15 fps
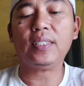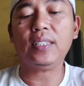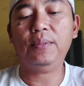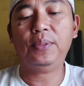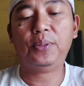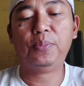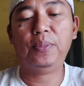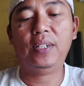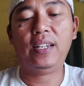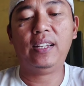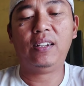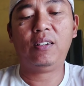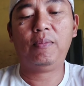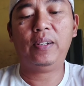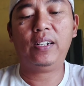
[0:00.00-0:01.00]

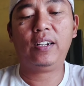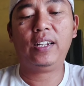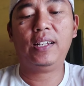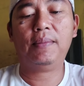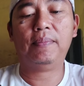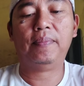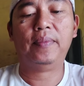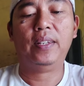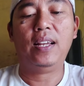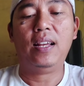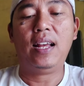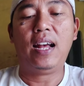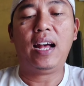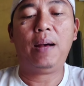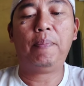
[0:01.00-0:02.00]
Bismillahirrahmanirrahim.
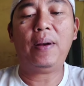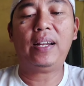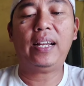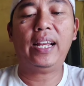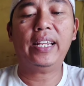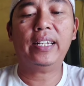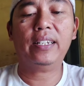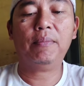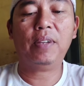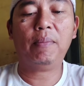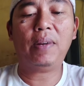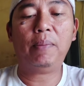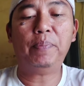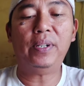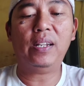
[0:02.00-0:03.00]
Apakah ini
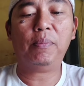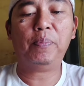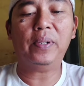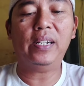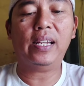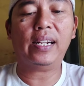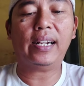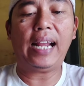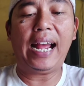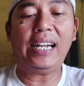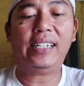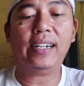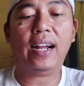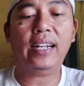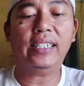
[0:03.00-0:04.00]
memang benar-benar
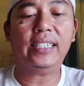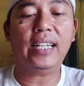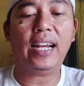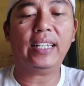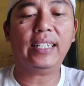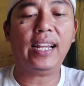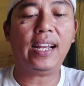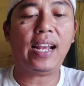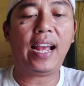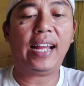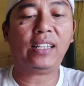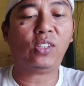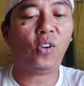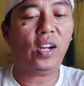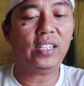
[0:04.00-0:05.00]
ada hadiahnya
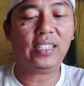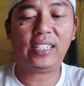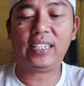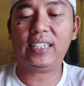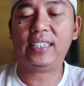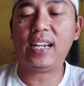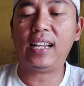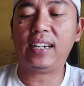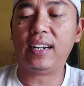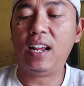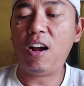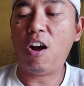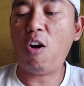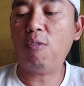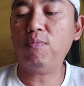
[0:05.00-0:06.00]
atau hanya sekedar
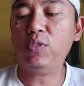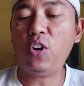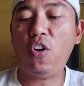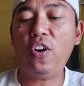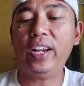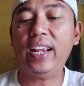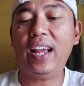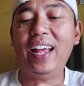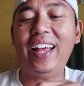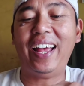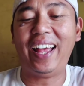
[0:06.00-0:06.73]
omdo ya?